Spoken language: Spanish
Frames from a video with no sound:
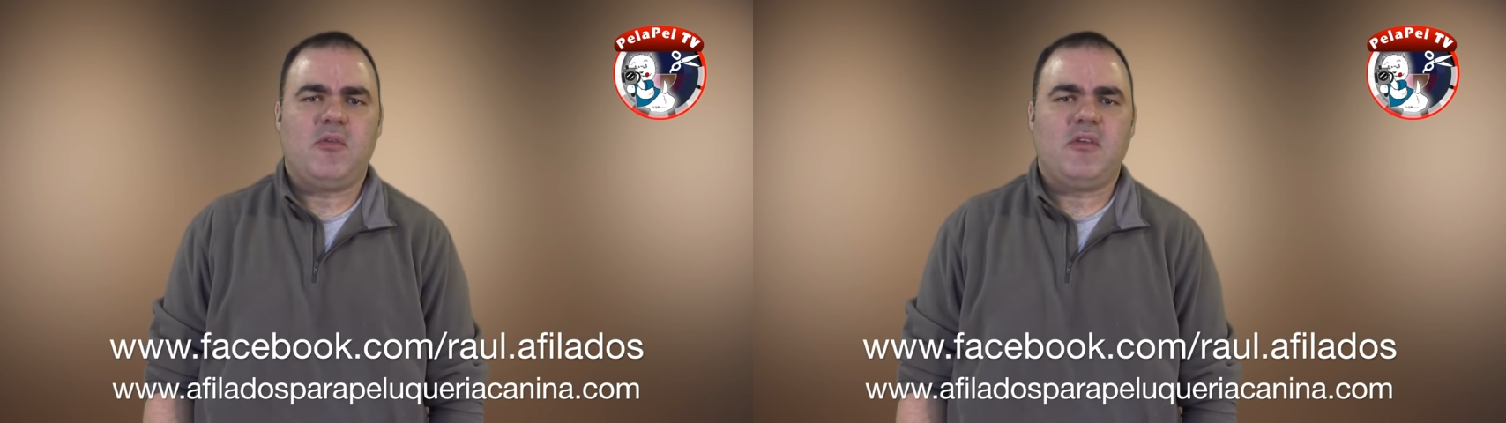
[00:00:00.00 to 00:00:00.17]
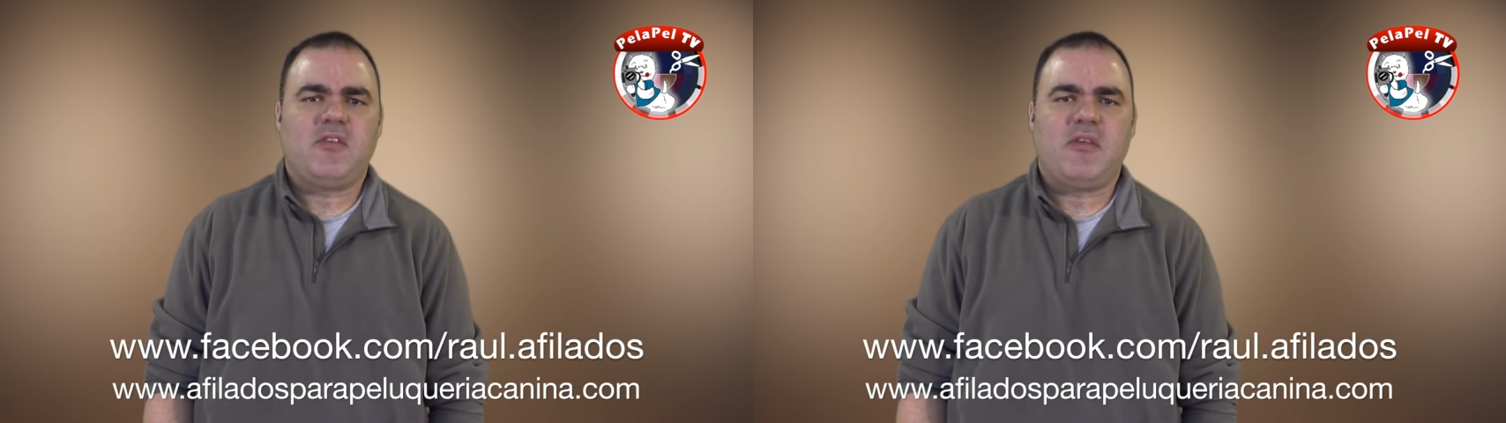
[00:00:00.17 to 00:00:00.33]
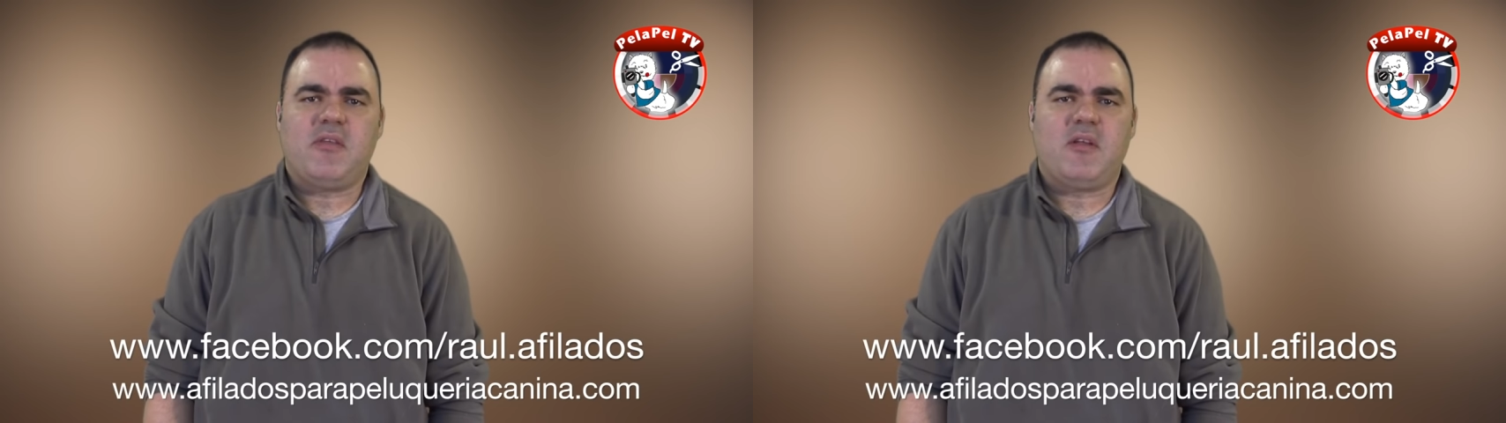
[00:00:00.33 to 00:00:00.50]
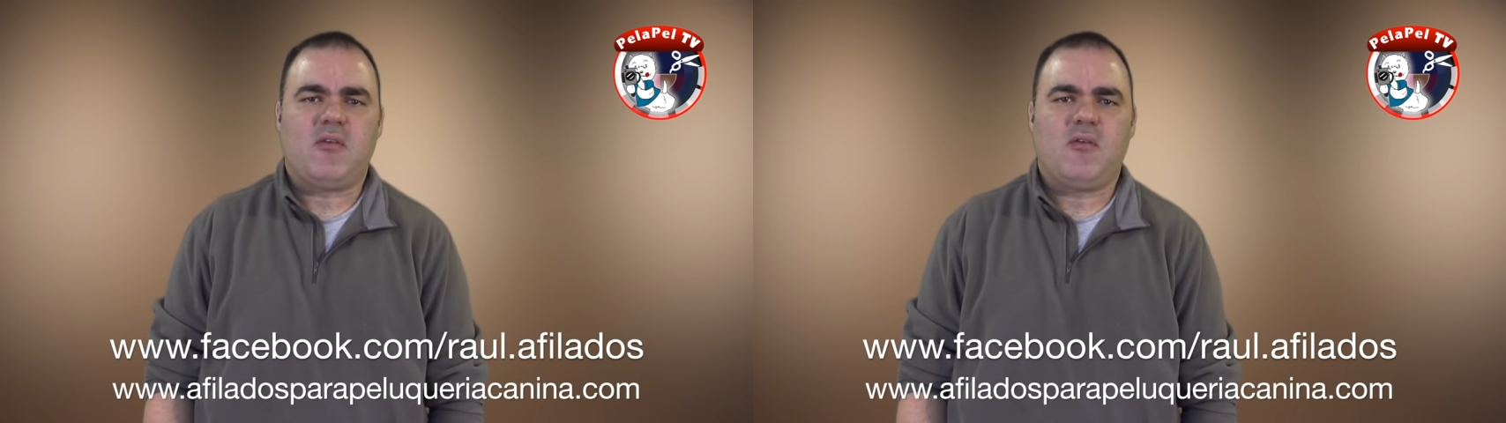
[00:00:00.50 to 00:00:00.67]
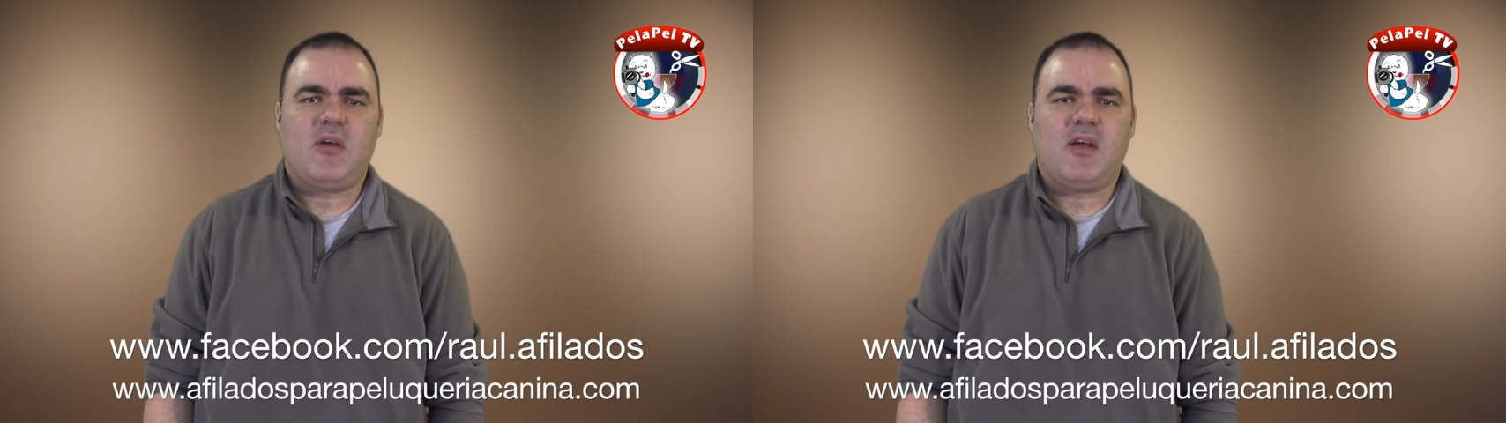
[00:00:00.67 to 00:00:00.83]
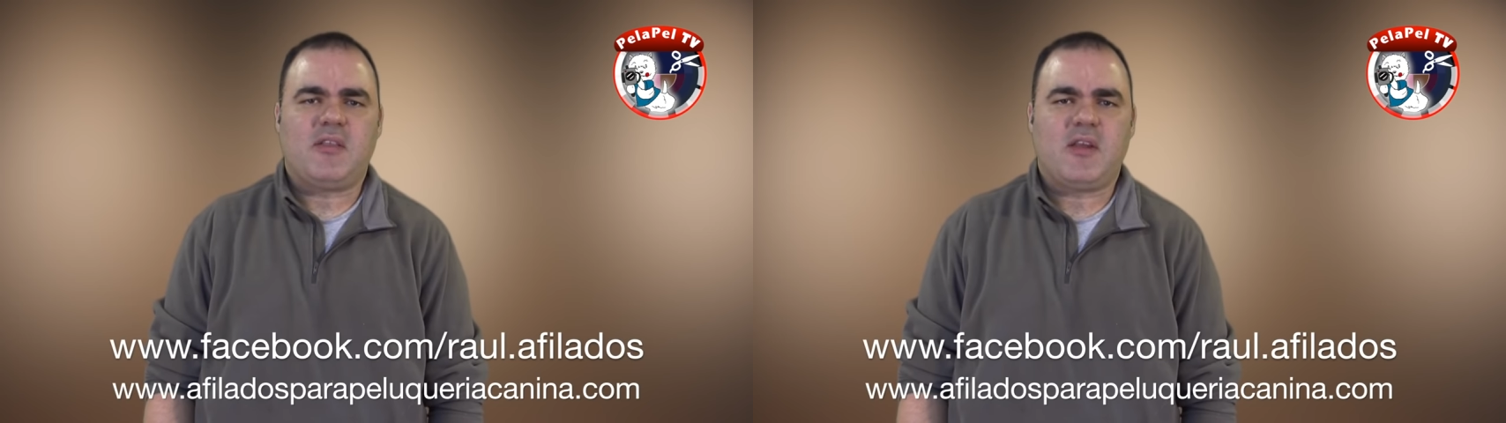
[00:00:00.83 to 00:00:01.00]
podéis
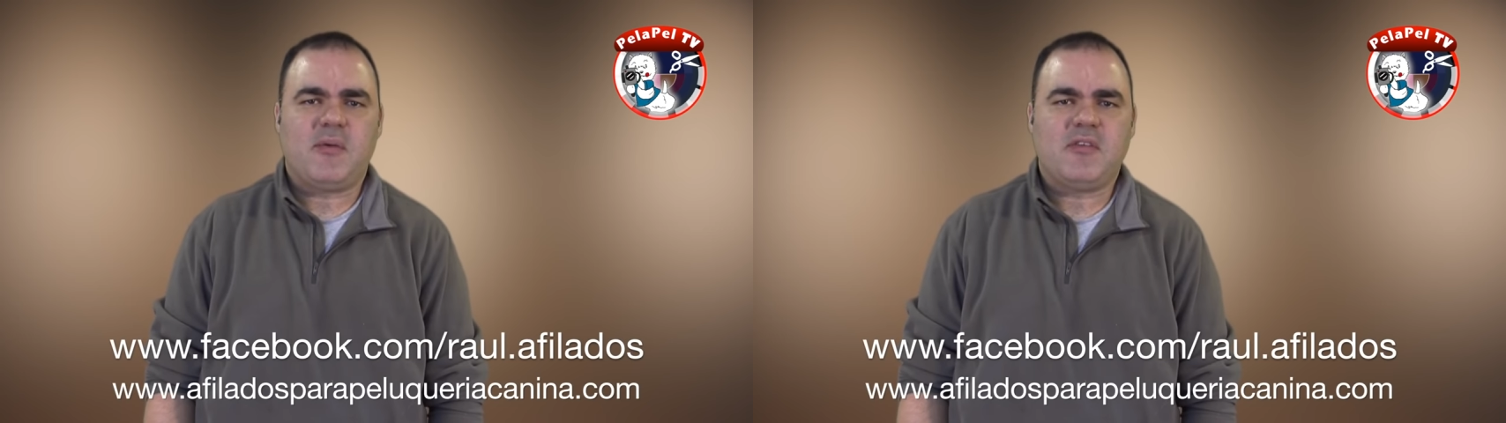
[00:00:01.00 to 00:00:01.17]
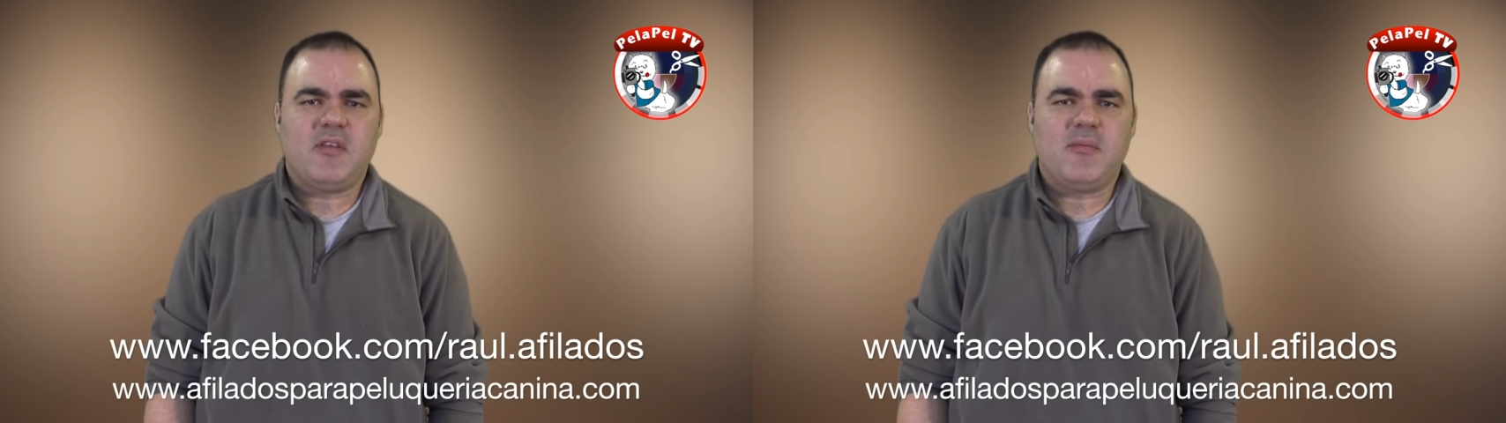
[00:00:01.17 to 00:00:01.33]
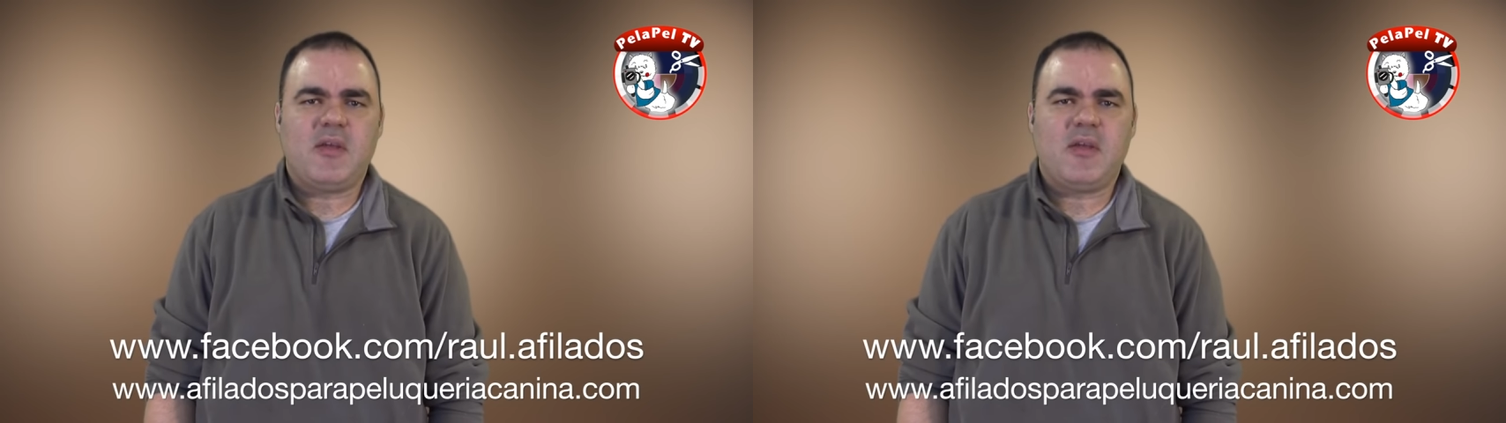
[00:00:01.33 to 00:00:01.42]
hacerlo a través de